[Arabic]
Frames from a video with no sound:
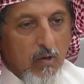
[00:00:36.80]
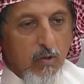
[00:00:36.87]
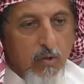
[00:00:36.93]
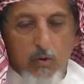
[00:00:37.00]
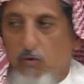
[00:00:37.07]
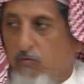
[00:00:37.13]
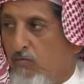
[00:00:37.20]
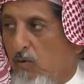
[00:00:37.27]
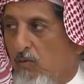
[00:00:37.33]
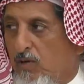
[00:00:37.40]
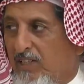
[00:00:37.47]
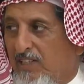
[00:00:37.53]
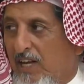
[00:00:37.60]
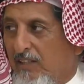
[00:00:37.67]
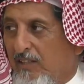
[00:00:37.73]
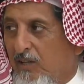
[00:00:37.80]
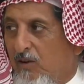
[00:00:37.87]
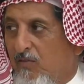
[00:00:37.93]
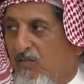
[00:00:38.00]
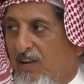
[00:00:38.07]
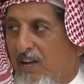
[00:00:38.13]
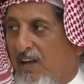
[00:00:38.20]
ظروف ممكن
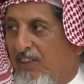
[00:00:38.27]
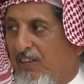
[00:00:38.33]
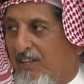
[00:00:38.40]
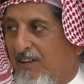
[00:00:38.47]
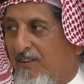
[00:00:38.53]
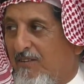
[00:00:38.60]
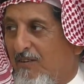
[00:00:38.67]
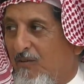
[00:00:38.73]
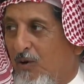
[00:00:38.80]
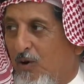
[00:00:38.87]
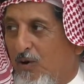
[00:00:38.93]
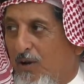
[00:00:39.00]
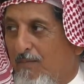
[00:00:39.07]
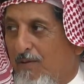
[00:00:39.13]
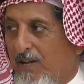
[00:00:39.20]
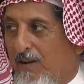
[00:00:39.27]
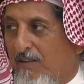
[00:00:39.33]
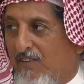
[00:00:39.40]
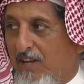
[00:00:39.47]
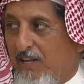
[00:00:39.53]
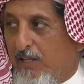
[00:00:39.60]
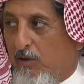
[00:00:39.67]
تعطلهم في لحظة وأخرى بين
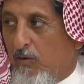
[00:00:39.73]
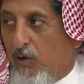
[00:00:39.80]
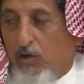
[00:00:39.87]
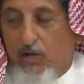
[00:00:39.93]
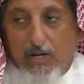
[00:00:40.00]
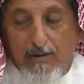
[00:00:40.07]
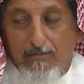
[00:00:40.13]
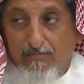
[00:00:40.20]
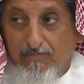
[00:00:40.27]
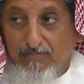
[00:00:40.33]
الفينتين والأخرى